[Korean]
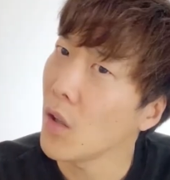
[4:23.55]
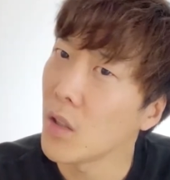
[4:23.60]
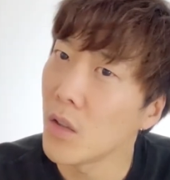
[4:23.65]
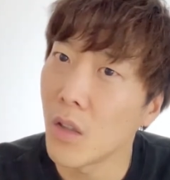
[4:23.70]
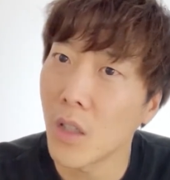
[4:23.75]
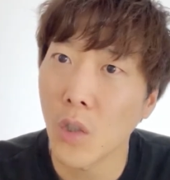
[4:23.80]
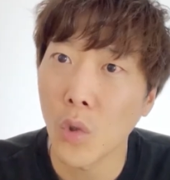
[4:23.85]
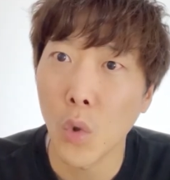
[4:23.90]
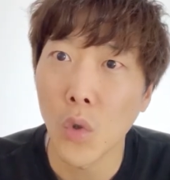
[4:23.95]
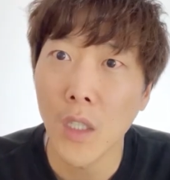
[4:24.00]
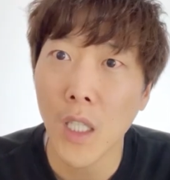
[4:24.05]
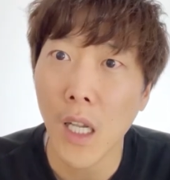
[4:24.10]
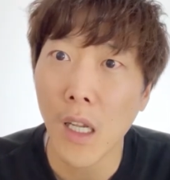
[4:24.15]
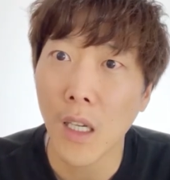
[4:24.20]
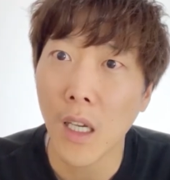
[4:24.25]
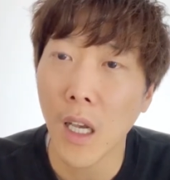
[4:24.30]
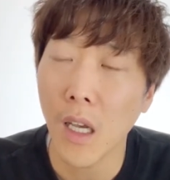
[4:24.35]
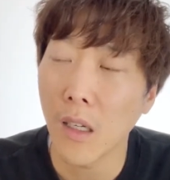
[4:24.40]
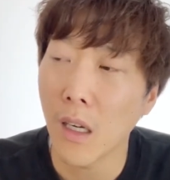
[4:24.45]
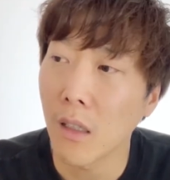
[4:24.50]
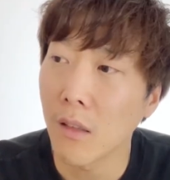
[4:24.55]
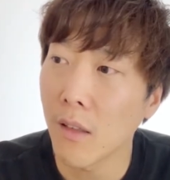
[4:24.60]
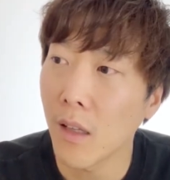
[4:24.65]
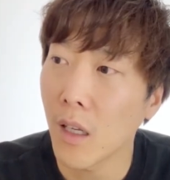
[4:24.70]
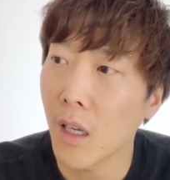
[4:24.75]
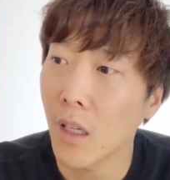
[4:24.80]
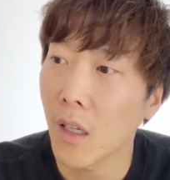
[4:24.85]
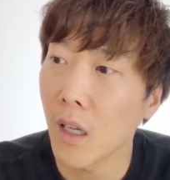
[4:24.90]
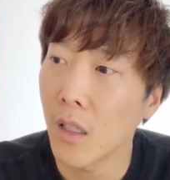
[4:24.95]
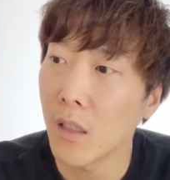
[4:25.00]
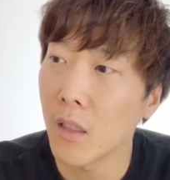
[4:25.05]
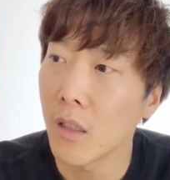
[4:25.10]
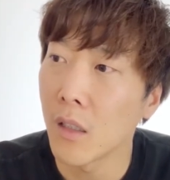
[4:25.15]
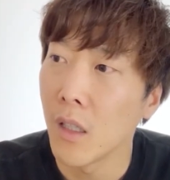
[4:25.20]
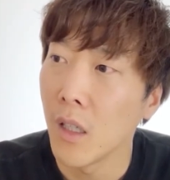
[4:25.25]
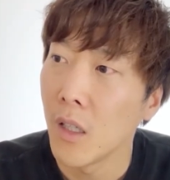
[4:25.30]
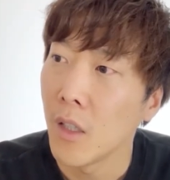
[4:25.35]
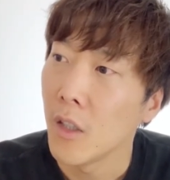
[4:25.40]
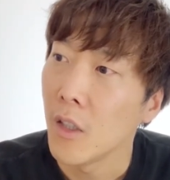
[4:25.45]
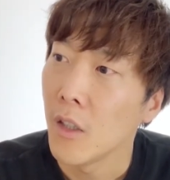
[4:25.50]
과연 이런 게 존재할까라는
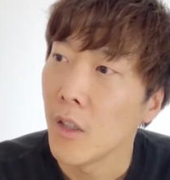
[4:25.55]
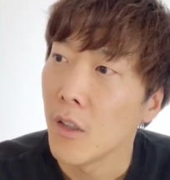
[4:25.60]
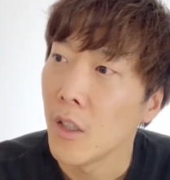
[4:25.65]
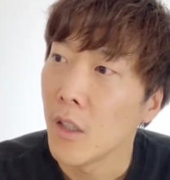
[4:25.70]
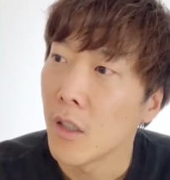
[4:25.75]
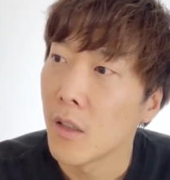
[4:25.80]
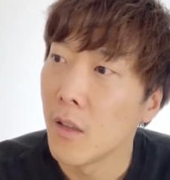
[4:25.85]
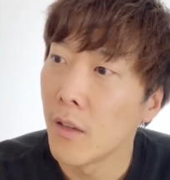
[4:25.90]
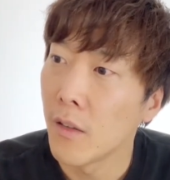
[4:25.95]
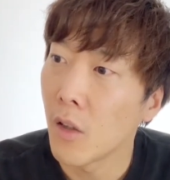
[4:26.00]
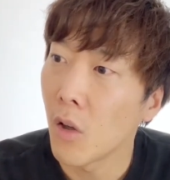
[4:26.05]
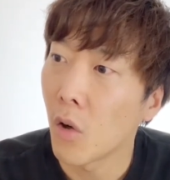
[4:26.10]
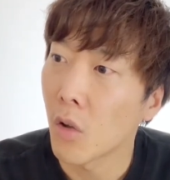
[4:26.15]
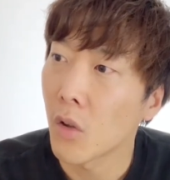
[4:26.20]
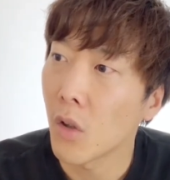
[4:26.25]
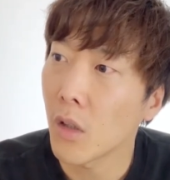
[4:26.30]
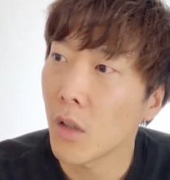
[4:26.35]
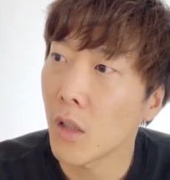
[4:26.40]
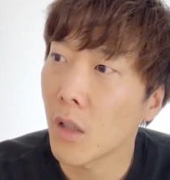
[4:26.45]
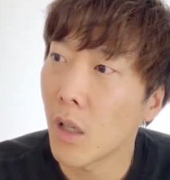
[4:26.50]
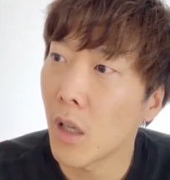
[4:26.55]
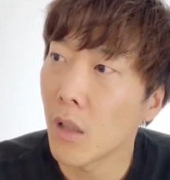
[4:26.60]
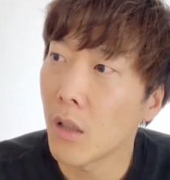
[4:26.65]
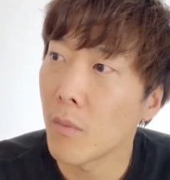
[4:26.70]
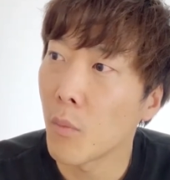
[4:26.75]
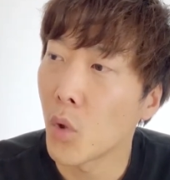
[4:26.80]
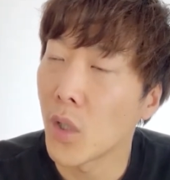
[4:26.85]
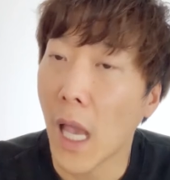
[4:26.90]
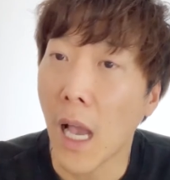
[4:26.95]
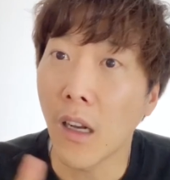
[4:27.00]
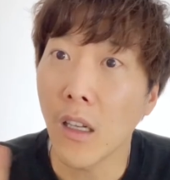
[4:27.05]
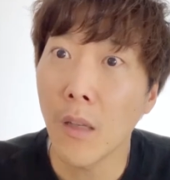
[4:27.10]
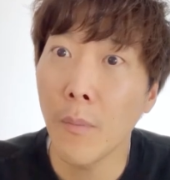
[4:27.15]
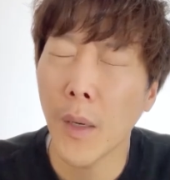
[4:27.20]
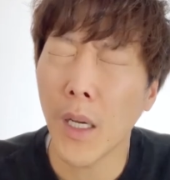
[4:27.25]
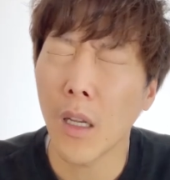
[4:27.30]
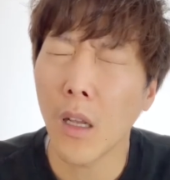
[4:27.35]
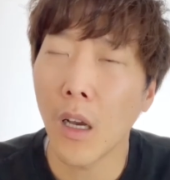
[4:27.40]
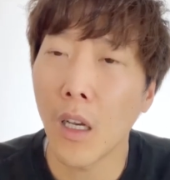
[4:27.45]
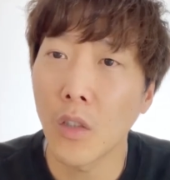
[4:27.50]
생각에는 글쎄요 어떻게든 뭐
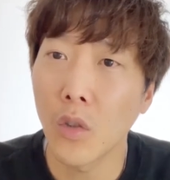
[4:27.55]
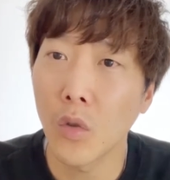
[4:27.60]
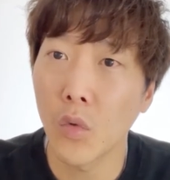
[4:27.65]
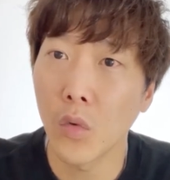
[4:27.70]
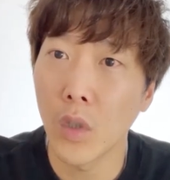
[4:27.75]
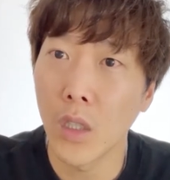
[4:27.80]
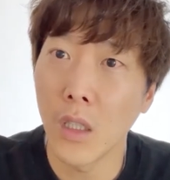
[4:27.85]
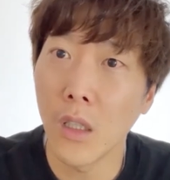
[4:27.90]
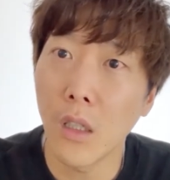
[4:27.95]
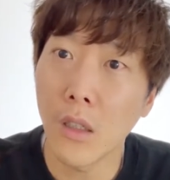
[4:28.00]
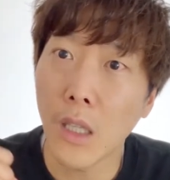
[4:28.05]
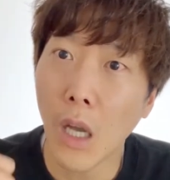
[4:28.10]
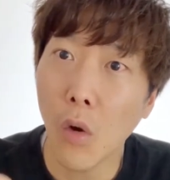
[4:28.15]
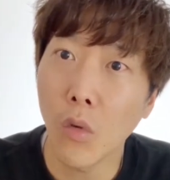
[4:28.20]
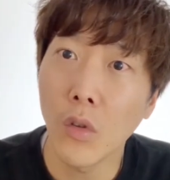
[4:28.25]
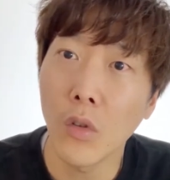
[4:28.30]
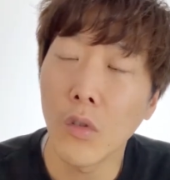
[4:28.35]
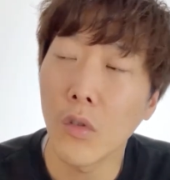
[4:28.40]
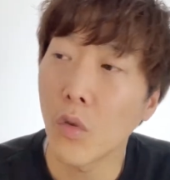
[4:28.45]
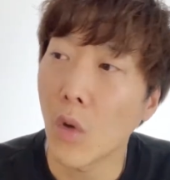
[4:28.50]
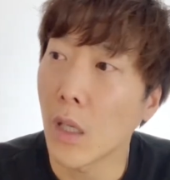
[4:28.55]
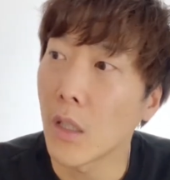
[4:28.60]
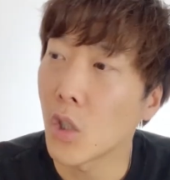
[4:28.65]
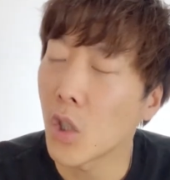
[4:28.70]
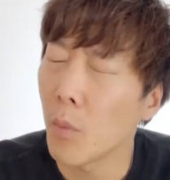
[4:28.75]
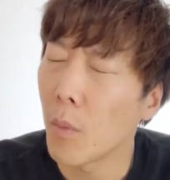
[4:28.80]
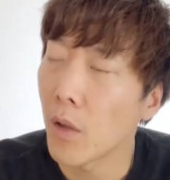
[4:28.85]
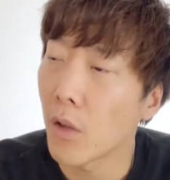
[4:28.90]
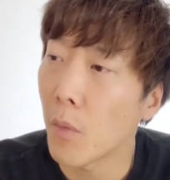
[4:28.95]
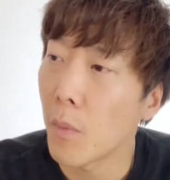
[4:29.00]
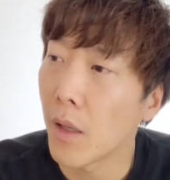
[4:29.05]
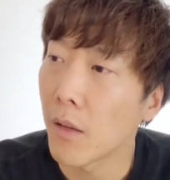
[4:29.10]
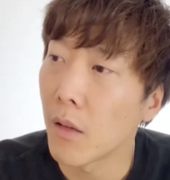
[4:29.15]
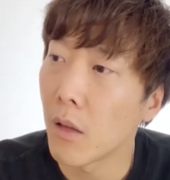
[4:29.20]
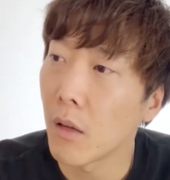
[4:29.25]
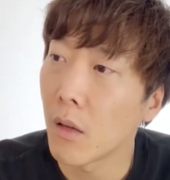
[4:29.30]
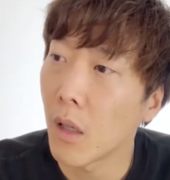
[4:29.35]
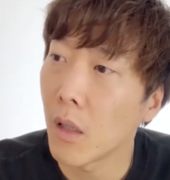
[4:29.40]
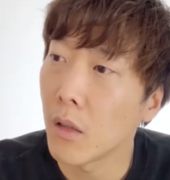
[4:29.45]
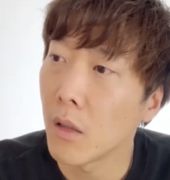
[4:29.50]
약을 팔아가지고 이를 따오는 관점에서
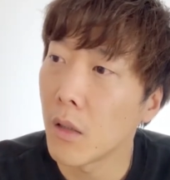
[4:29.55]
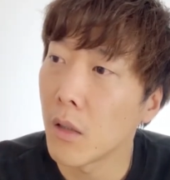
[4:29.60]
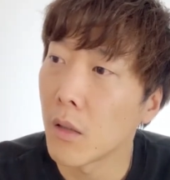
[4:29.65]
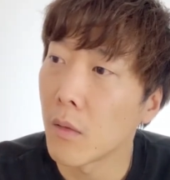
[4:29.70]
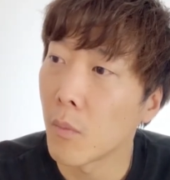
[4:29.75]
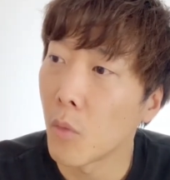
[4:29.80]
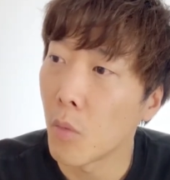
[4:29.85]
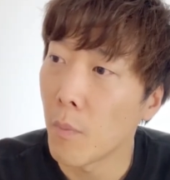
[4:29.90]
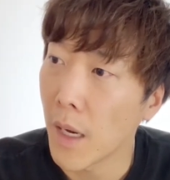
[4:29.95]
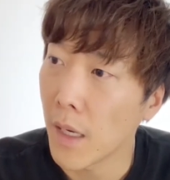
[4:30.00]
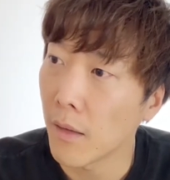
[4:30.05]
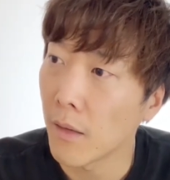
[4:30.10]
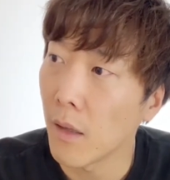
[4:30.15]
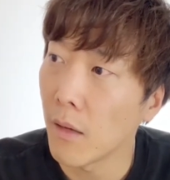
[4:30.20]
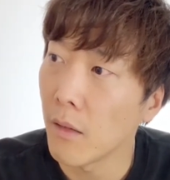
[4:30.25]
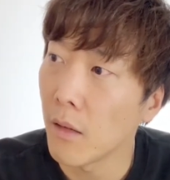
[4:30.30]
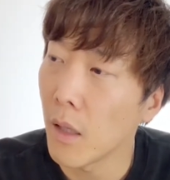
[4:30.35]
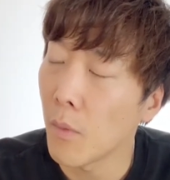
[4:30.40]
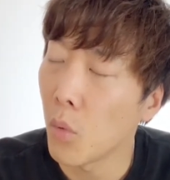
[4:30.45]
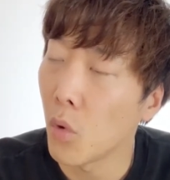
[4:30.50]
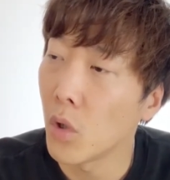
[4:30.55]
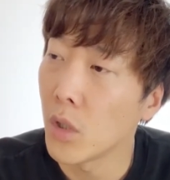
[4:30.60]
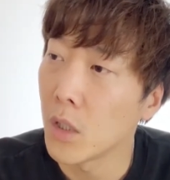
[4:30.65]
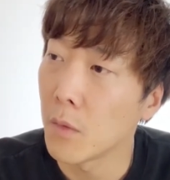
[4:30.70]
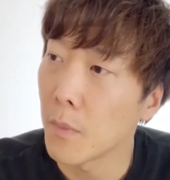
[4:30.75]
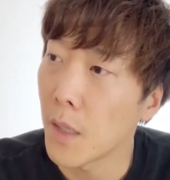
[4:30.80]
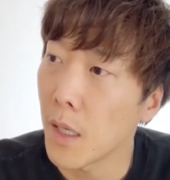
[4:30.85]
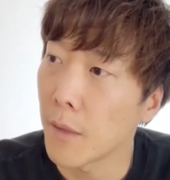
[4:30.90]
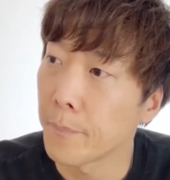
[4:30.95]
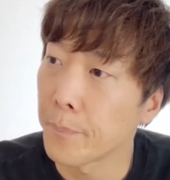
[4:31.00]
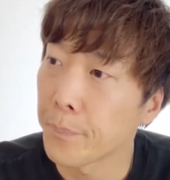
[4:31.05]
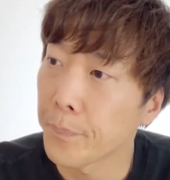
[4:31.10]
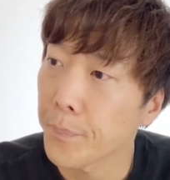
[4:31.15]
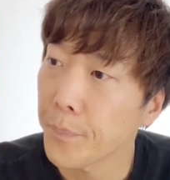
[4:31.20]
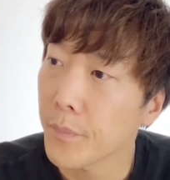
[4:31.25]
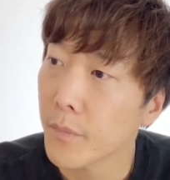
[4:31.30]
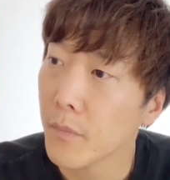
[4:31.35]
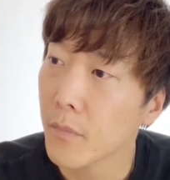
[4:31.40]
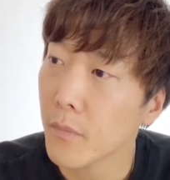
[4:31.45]
봤을 때는 뭐맥센스에 보이지만